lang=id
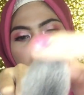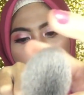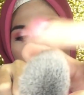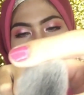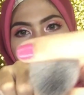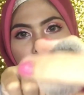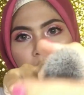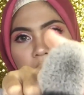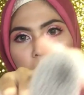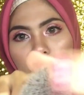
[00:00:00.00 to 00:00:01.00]
yang tadi
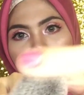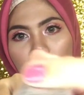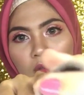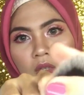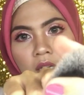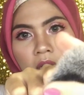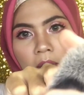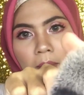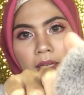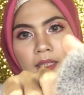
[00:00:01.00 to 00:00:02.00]
sebelum-sebelumnya tuh
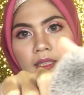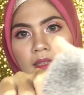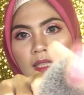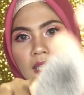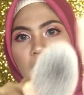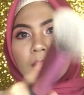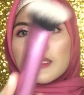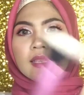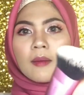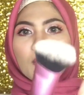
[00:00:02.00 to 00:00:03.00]
padat ini
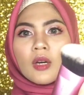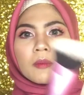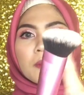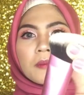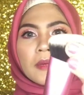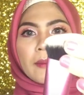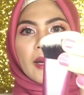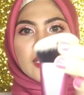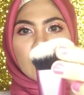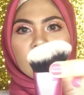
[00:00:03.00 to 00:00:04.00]
bisa buat
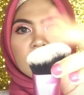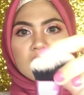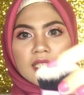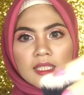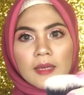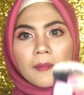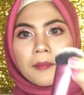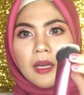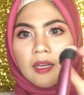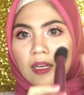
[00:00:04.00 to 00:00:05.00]
banyak fungsi sih
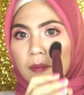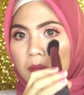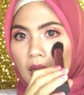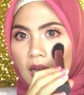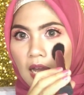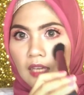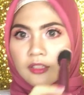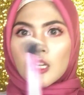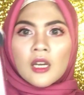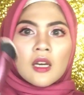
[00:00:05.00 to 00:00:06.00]
krim blush,
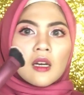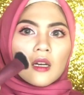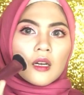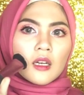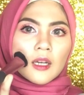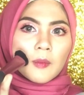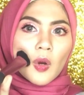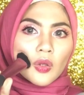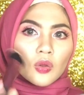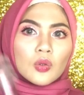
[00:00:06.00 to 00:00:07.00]
eh, krim
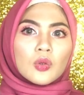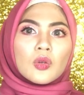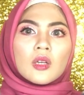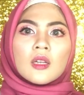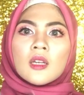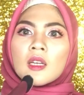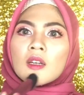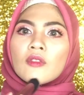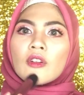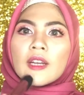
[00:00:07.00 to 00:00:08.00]
kontur contour,
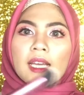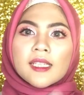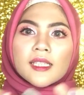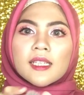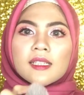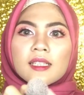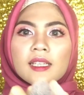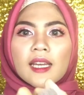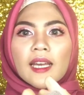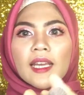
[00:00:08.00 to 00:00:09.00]
foundation. Jadi
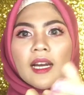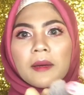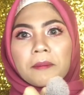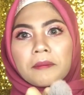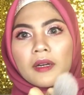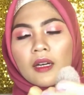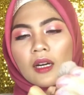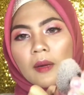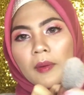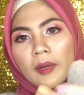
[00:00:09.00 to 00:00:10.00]
kayak yang
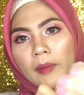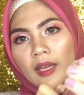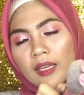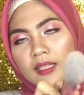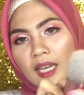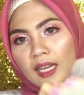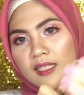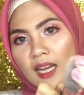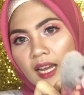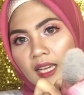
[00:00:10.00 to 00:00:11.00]
uh, apa namanya yang
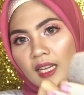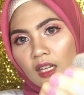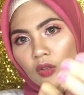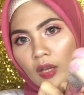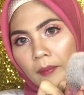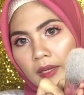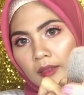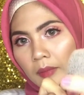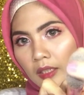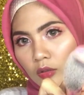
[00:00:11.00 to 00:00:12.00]
cair-cair atau yang
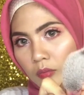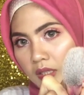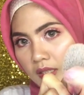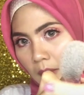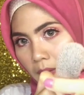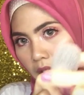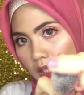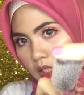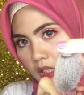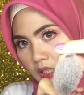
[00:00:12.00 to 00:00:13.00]
padat-padat tuh bisa pakai
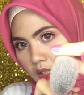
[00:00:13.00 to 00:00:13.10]
ini.